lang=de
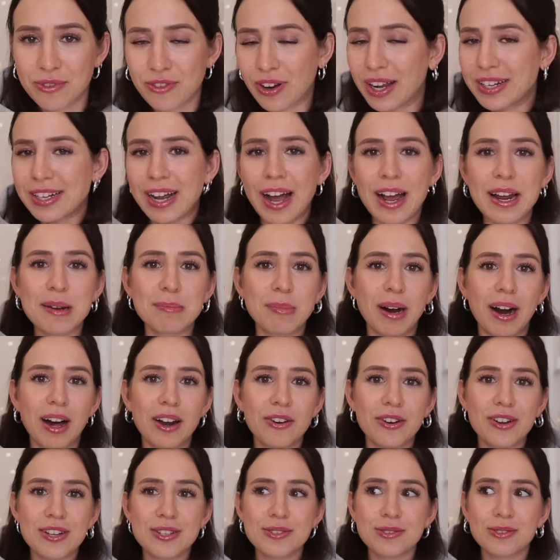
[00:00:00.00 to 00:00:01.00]
Vielleicht einmal
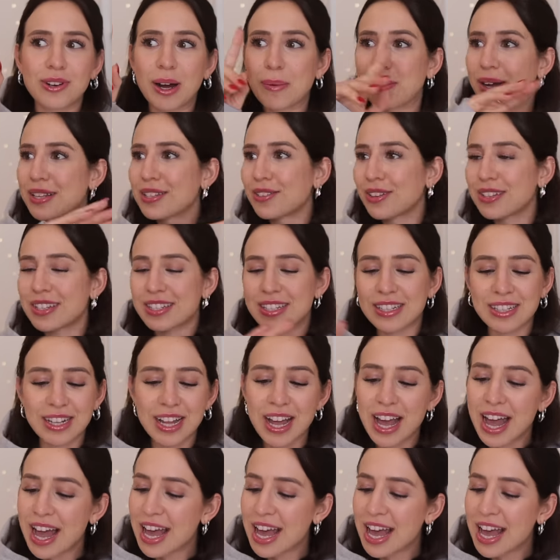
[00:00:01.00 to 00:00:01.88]
oder so, aber ansonsten